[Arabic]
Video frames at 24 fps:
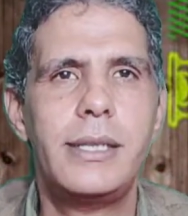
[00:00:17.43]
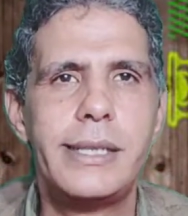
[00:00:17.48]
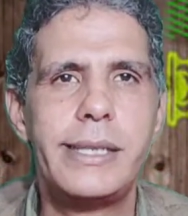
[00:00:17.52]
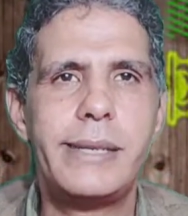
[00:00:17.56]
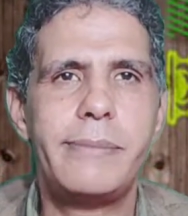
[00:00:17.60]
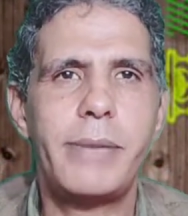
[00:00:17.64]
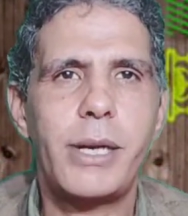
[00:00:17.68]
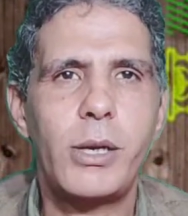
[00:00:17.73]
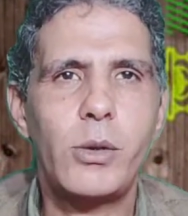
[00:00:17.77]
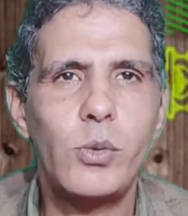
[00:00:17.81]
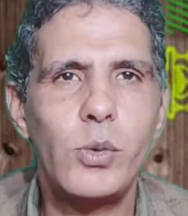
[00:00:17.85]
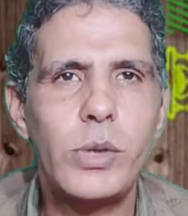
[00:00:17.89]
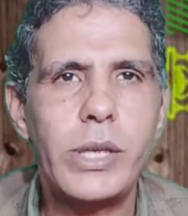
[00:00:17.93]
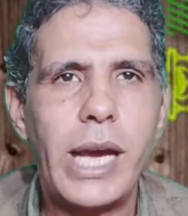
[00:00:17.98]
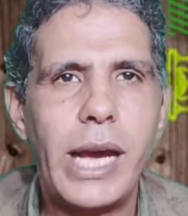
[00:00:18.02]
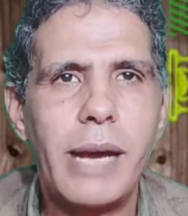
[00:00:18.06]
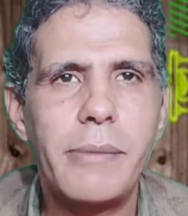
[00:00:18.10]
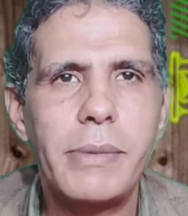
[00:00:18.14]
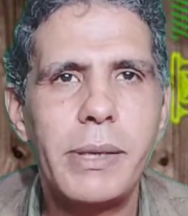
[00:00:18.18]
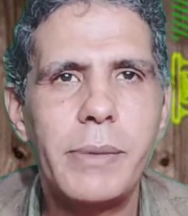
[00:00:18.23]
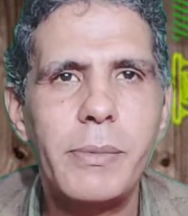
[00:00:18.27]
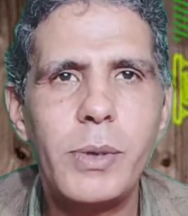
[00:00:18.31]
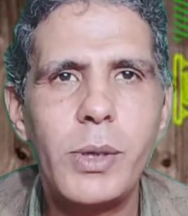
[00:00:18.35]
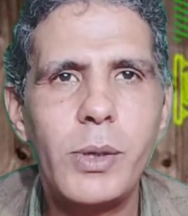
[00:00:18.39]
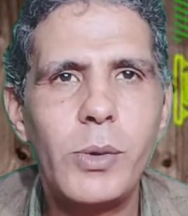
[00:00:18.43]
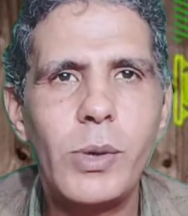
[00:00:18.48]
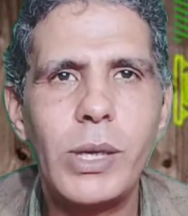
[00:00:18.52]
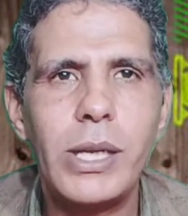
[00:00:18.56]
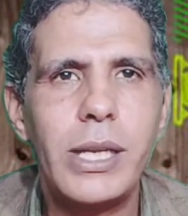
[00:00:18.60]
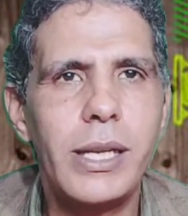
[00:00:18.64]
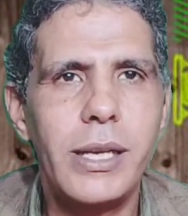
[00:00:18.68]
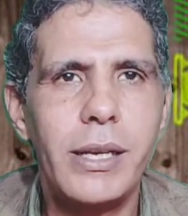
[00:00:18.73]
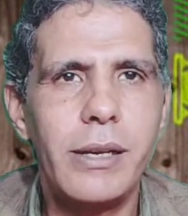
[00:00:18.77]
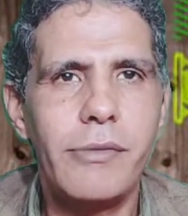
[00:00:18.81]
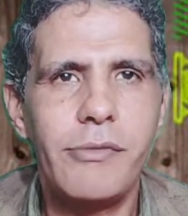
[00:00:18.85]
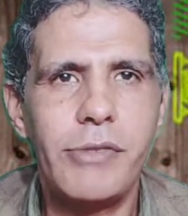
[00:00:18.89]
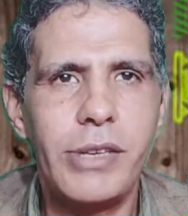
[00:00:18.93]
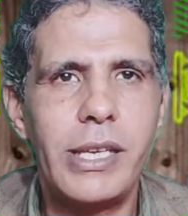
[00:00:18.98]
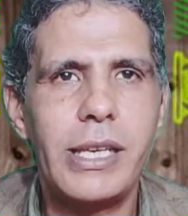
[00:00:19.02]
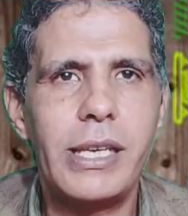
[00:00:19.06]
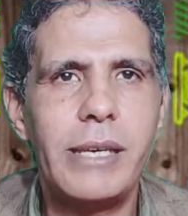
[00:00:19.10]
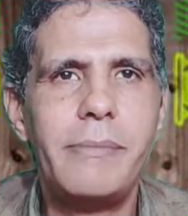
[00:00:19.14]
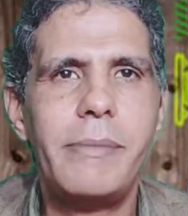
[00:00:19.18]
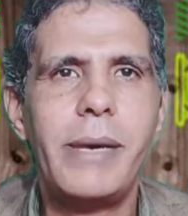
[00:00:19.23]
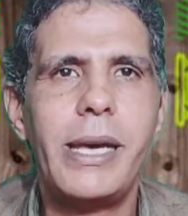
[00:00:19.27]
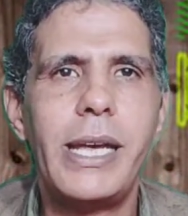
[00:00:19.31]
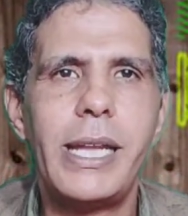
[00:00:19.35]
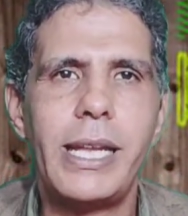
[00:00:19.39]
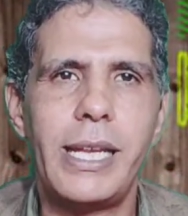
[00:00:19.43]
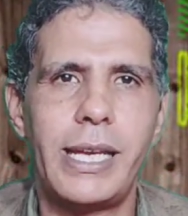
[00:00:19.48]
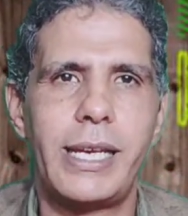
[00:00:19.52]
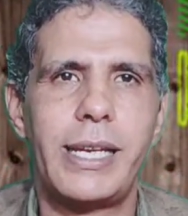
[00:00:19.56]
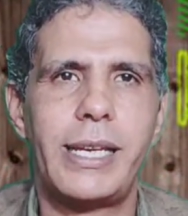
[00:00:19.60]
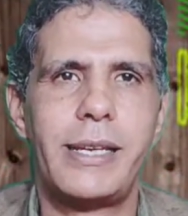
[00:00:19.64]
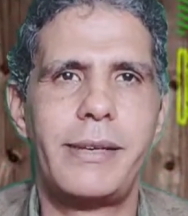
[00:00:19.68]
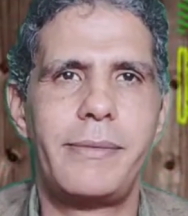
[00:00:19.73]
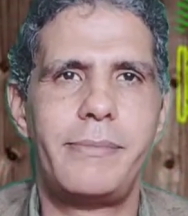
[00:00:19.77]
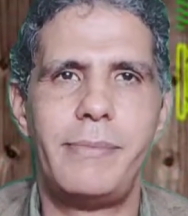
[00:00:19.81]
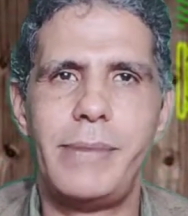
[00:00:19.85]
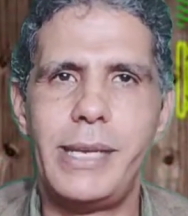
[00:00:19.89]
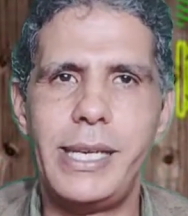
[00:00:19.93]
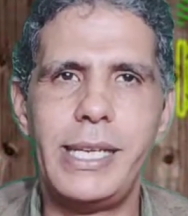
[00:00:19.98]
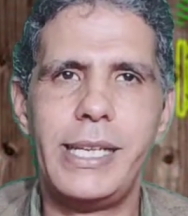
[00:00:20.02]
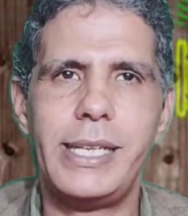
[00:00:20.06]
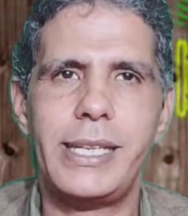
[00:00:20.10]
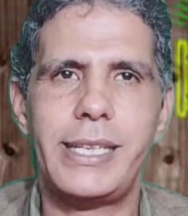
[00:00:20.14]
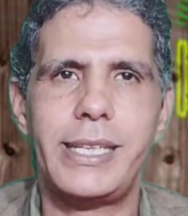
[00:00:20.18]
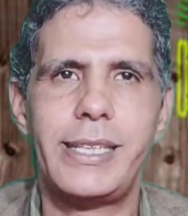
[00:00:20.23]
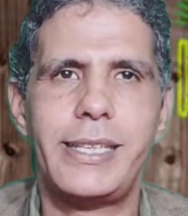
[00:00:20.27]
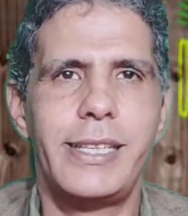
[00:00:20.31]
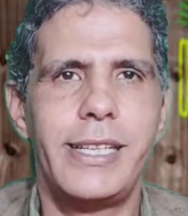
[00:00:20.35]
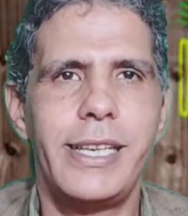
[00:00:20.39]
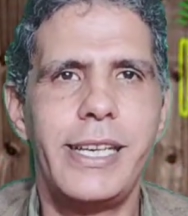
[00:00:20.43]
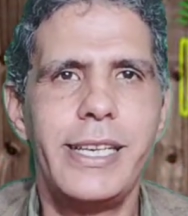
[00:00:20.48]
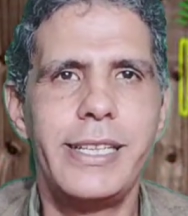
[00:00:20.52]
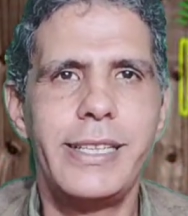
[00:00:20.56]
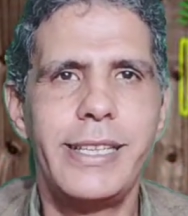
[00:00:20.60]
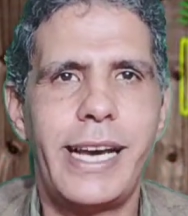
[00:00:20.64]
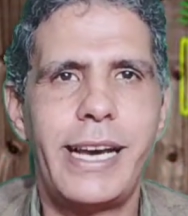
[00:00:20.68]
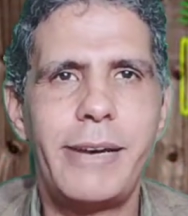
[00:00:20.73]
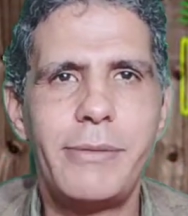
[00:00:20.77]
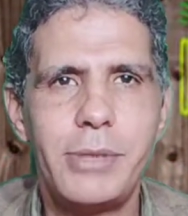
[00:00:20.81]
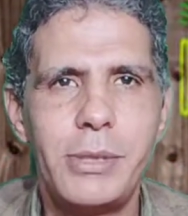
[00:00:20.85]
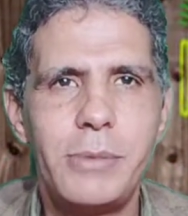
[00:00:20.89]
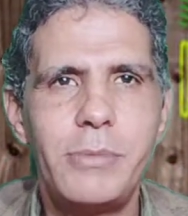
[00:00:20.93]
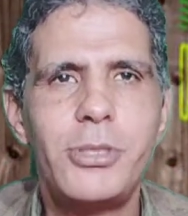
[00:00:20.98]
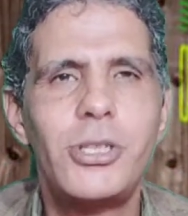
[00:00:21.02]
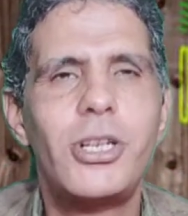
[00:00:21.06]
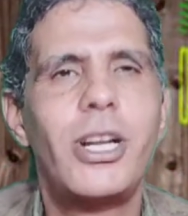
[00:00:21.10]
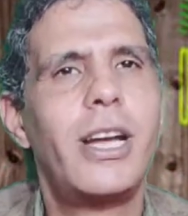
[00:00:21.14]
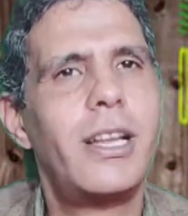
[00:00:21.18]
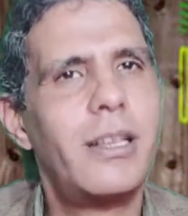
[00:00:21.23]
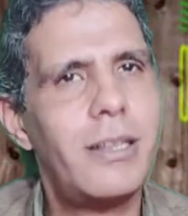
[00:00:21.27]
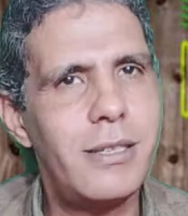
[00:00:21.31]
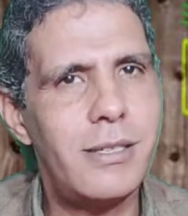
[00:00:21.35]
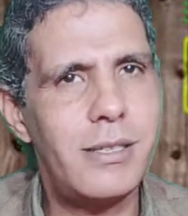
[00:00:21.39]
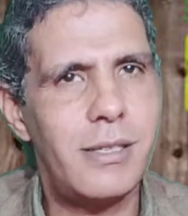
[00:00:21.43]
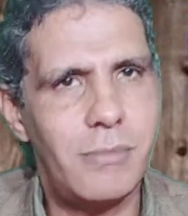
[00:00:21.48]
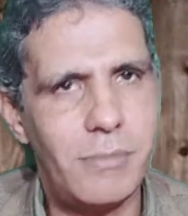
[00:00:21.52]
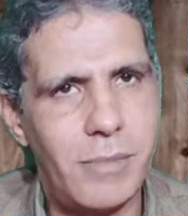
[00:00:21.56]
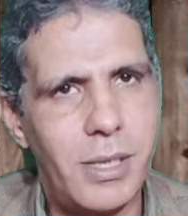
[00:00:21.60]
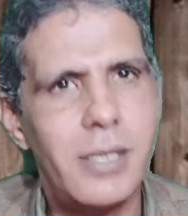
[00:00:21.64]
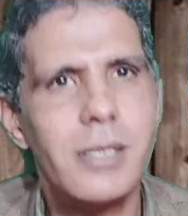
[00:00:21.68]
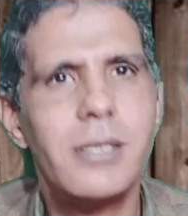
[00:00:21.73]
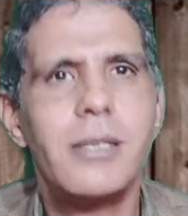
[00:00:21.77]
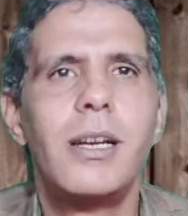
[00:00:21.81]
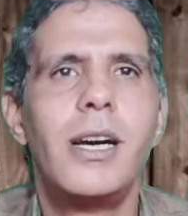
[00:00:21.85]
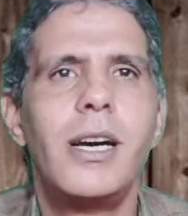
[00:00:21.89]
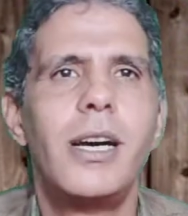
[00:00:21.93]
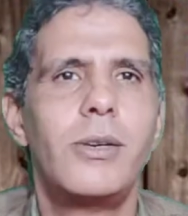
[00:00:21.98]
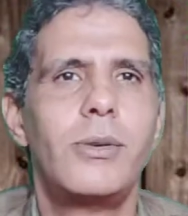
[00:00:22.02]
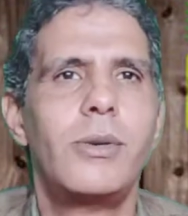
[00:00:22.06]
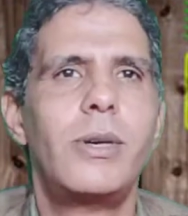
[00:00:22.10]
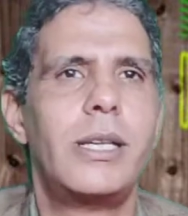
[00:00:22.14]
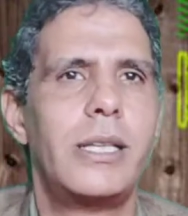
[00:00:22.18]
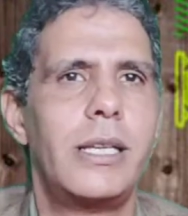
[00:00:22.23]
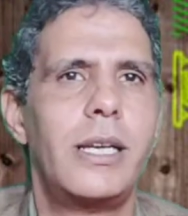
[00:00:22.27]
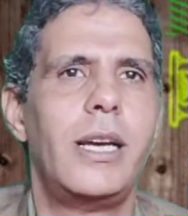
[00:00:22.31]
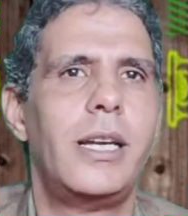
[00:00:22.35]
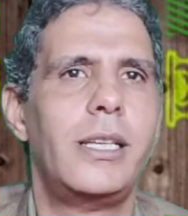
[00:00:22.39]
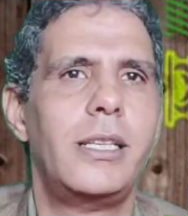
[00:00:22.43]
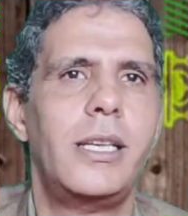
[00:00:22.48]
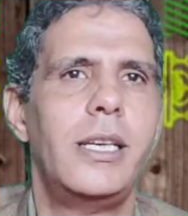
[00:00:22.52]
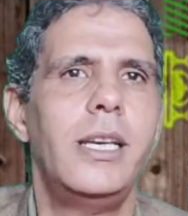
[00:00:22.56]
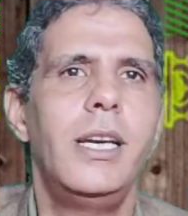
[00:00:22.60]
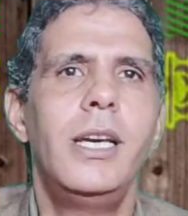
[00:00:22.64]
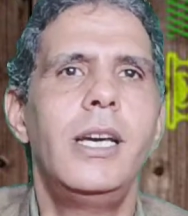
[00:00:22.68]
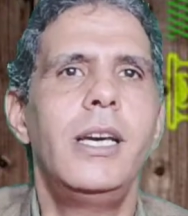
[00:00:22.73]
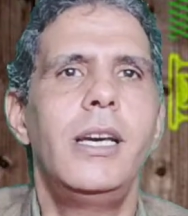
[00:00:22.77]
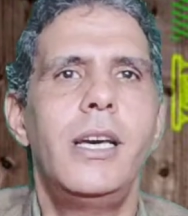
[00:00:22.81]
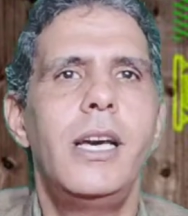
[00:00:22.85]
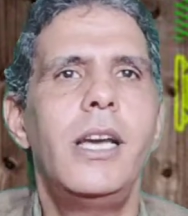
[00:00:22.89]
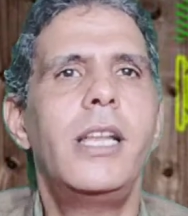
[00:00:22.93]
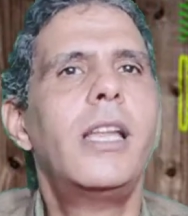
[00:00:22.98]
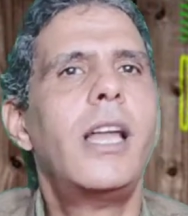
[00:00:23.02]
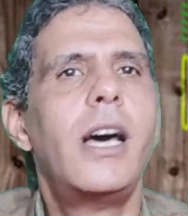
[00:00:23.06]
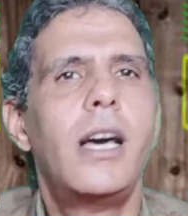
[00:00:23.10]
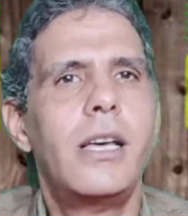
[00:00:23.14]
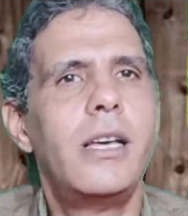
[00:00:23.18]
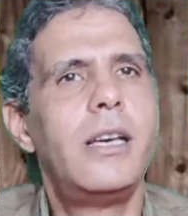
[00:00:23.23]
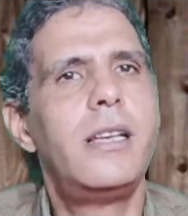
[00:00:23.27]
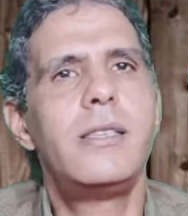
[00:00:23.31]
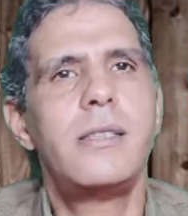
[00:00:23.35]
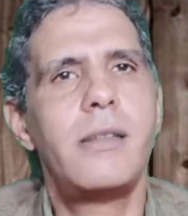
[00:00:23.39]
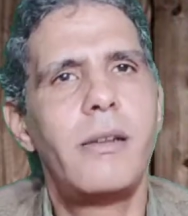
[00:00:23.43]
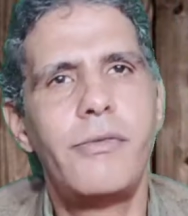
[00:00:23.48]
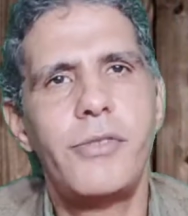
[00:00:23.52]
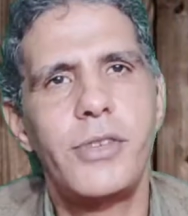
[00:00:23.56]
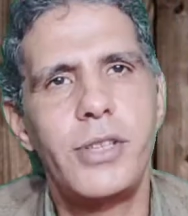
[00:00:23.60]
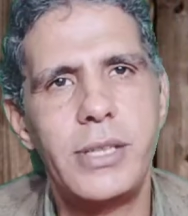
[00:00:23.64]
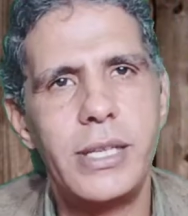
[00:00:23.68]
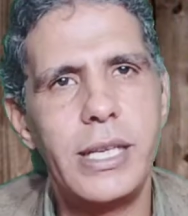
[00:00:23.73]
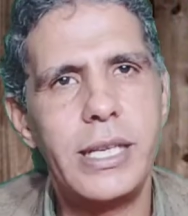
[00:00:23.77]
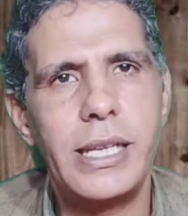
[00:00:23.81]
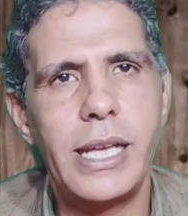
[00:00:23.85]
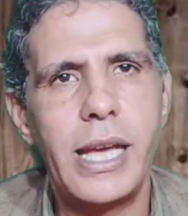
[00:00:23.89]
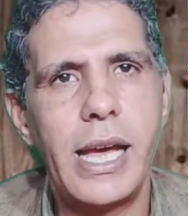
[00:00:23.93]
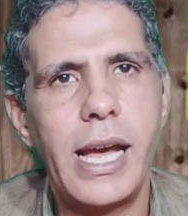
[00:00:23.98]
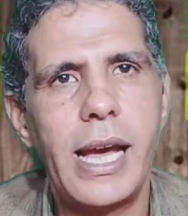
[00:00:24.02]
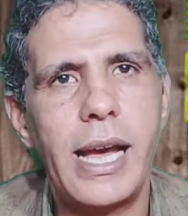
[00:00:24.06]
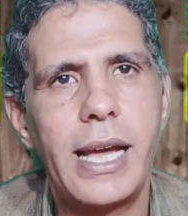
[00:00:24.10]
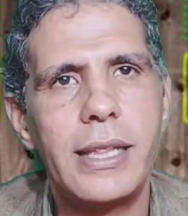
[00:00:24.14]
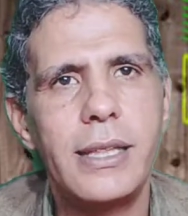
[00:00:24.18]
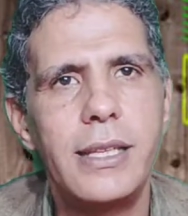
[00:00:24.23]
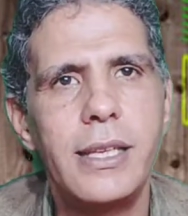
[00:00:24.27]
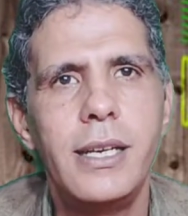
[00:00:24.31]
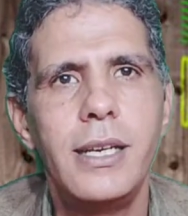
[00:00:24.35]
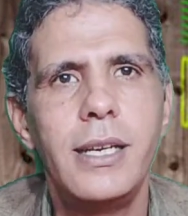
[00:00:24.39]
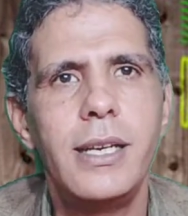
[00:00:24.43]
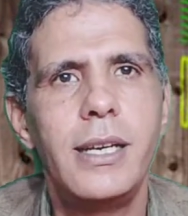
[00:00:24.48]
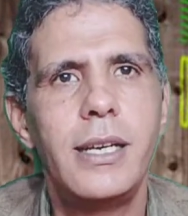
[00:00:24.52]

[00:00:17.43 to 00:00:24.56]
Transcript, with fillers: انت مجنون يا حبيبي ولا في ايه مالك مالك اهدى حبيبي جيهان نزلت مصر ايوه انا يعني ايه اللي هيحصل في الدنيا يعني